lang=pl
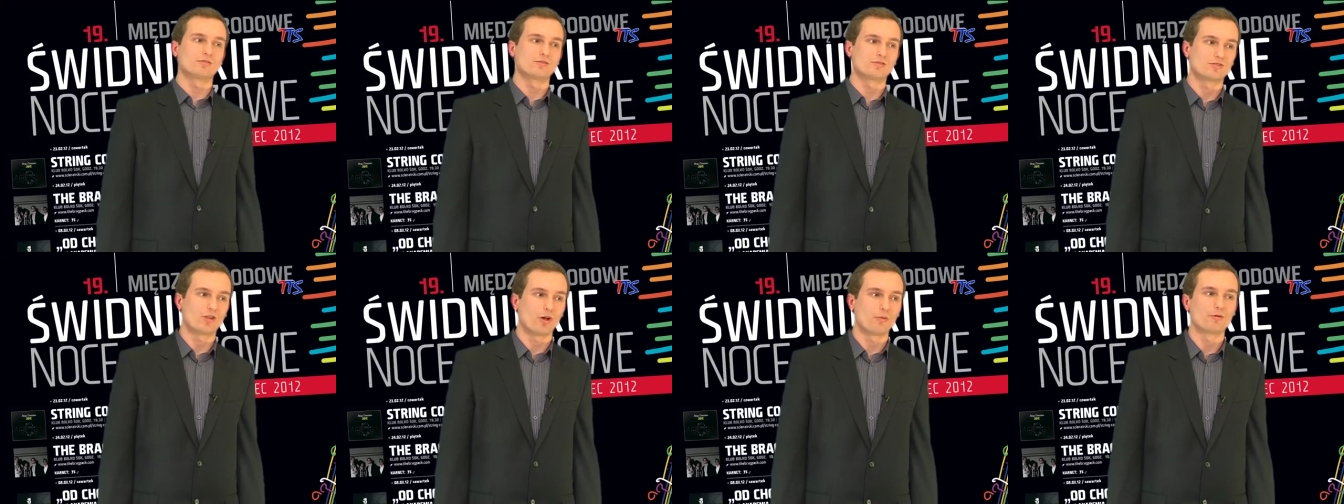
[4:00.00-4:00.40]

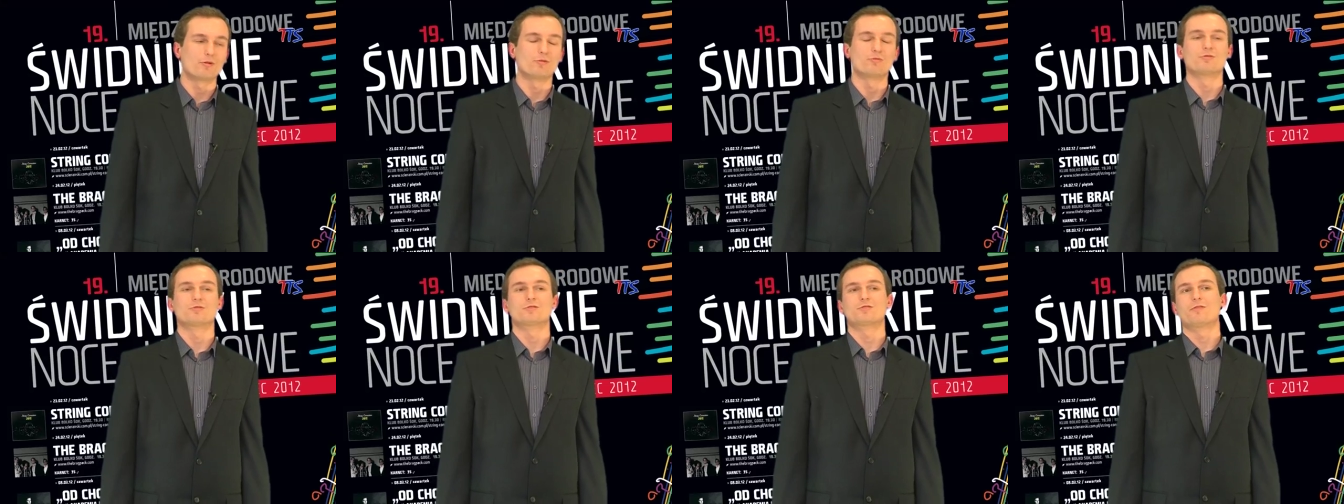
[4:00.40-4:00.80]

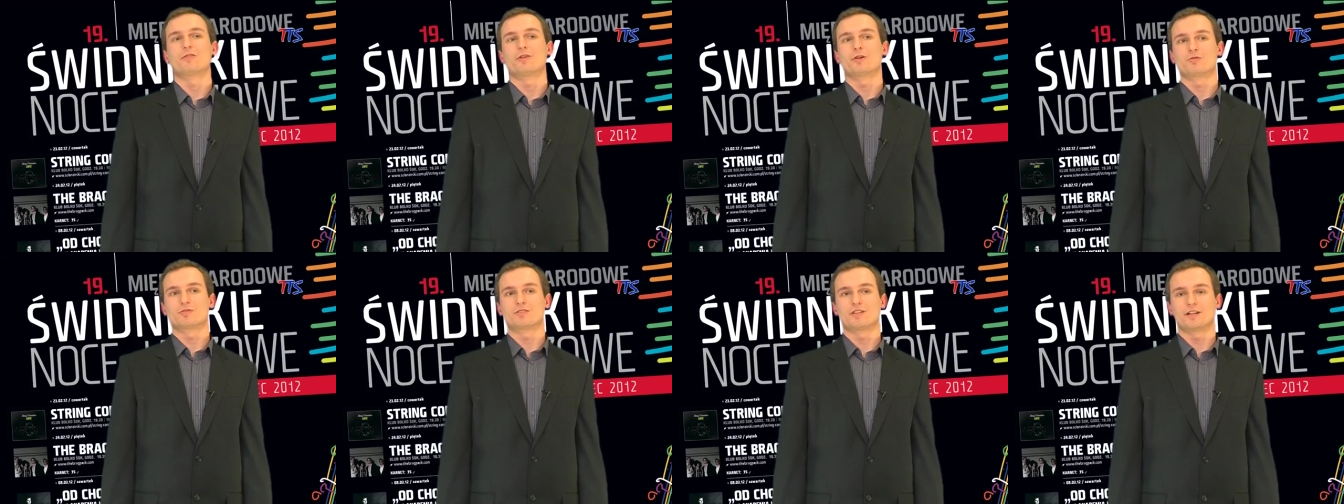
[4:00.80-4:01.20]
zdobył
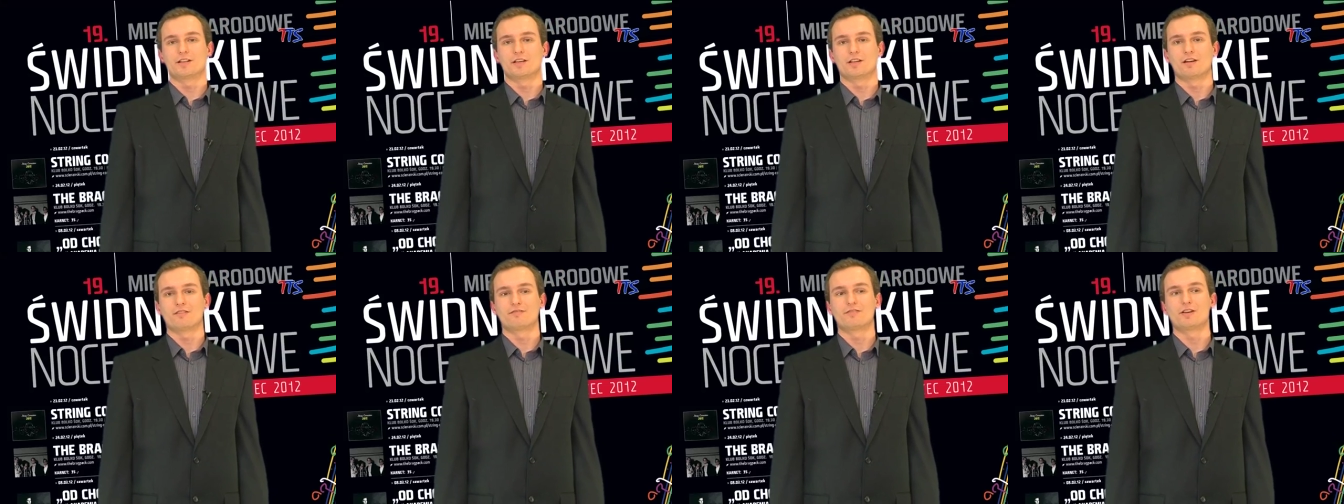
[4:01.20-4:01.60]
swoje
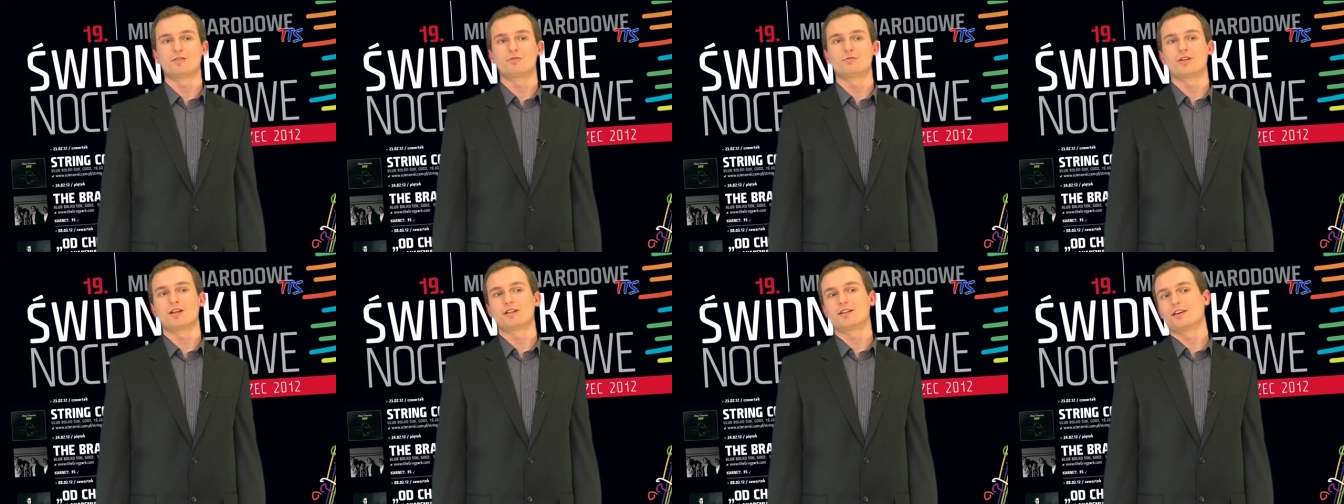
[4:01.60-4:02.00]
uznanie na
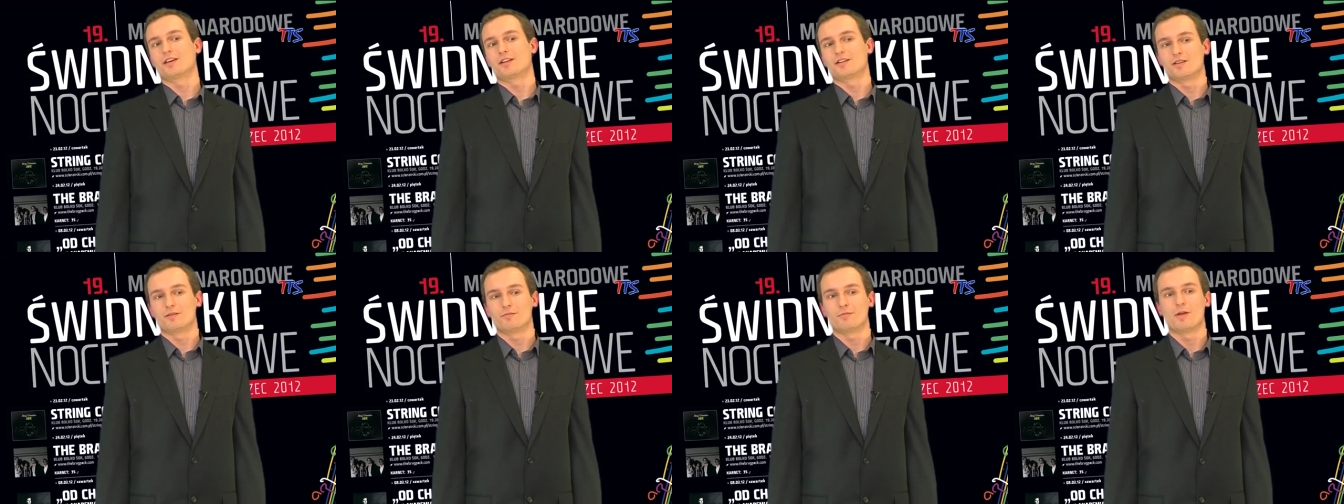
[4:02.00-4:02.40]
wielu, na
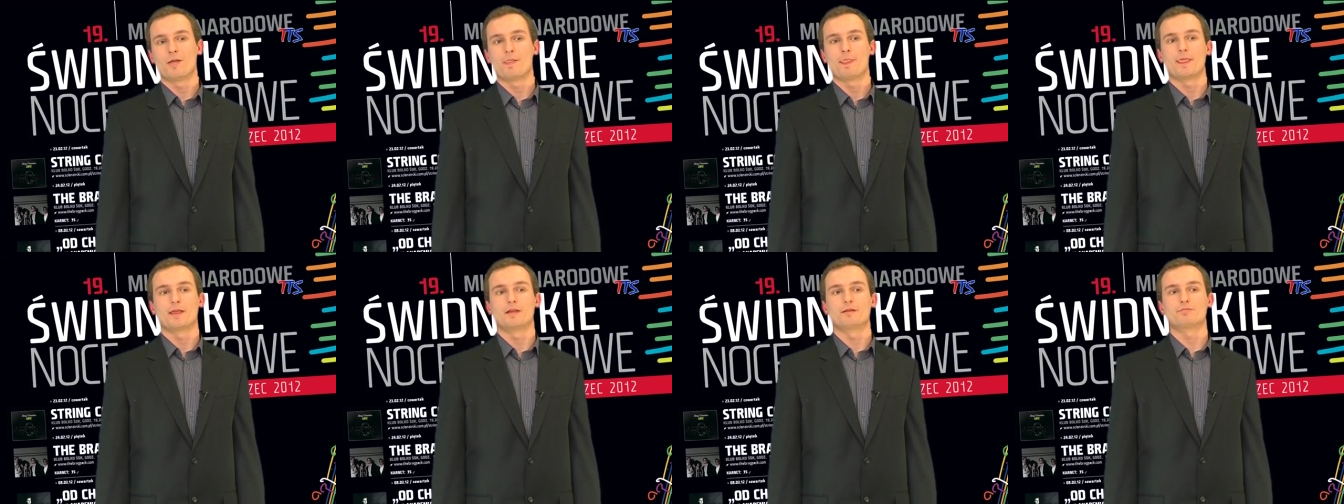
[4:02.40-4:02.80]
niejednym
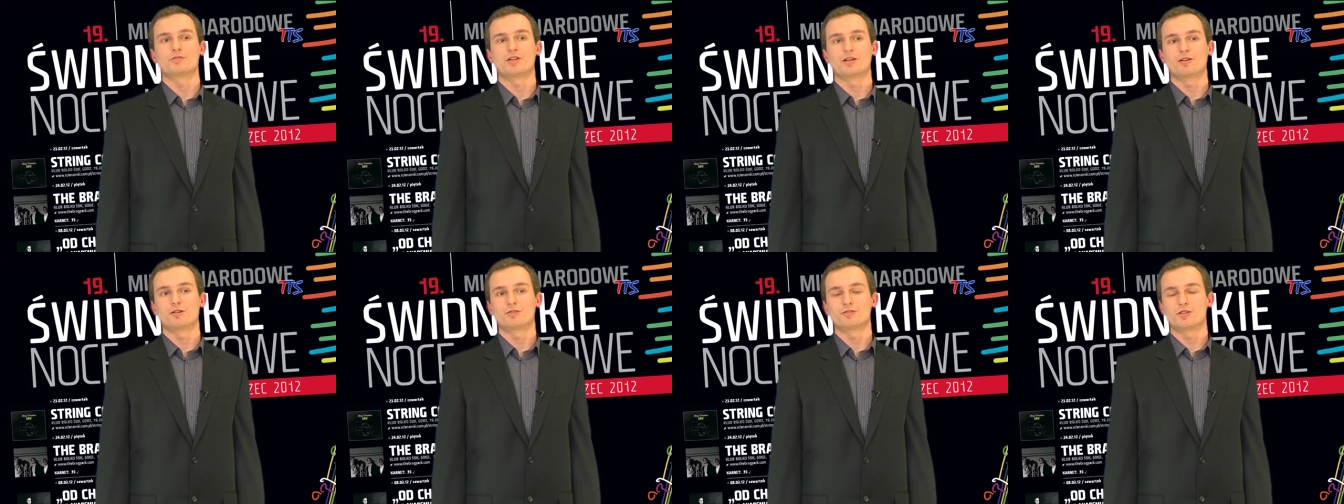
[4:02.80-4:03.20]
e,
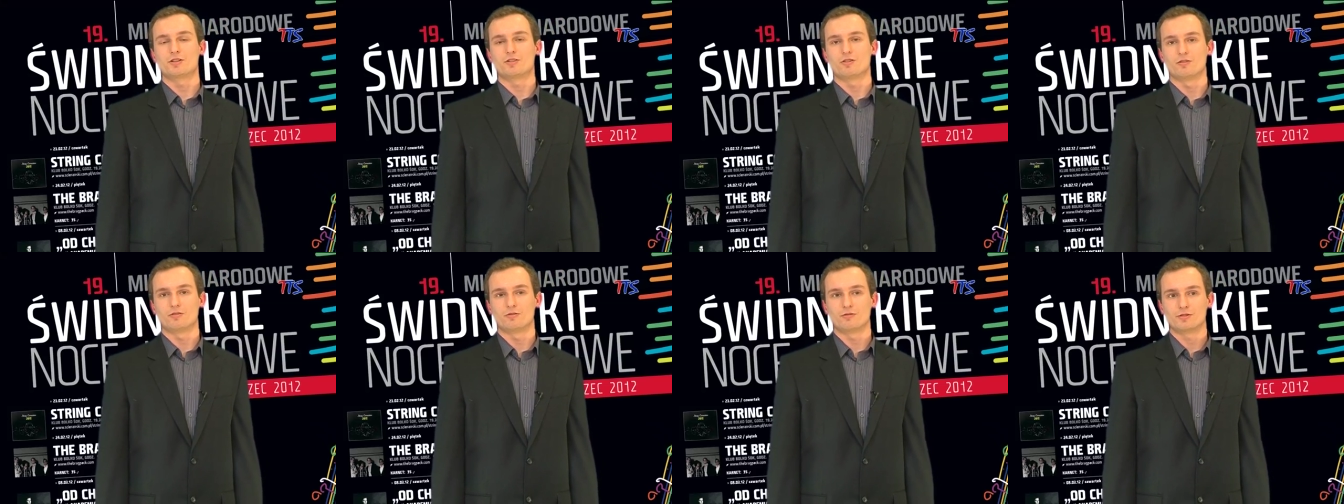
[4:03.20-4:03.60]
przeglądzie,
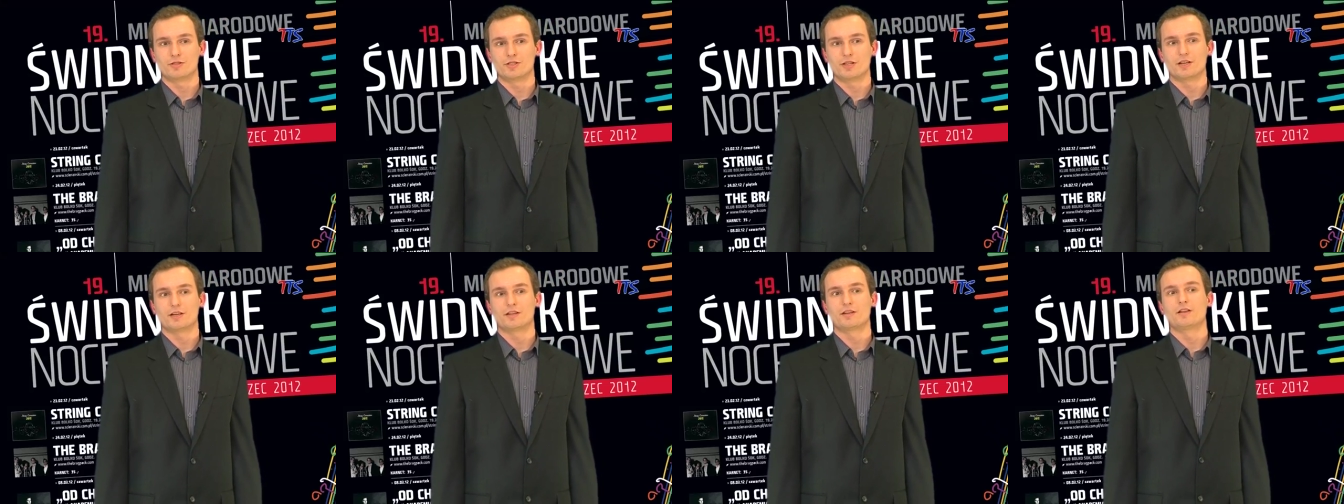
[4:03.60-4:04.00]

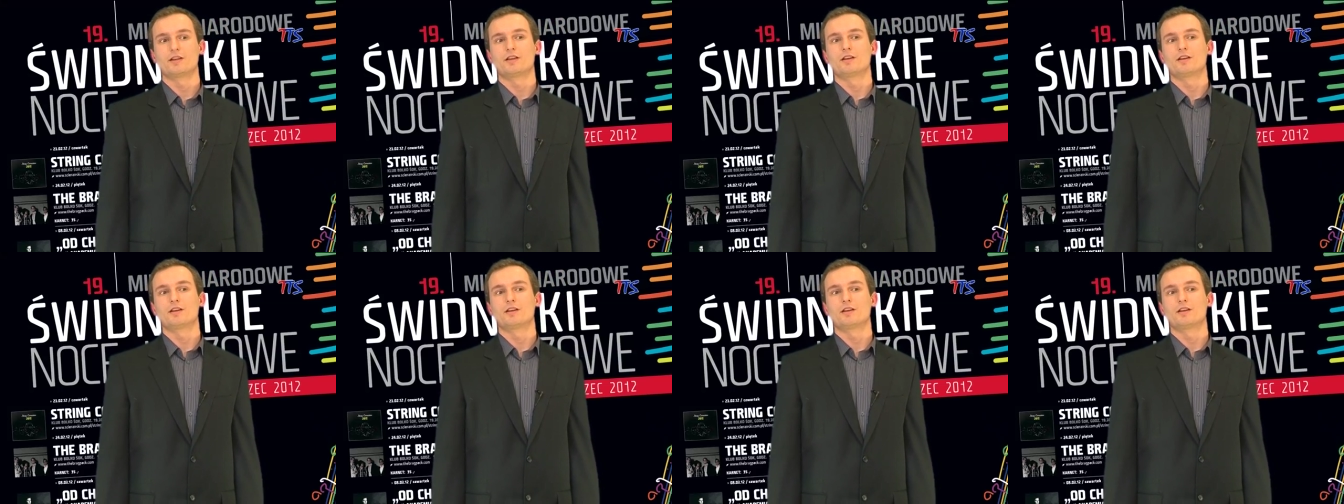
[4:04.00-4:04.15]
konkursie, e,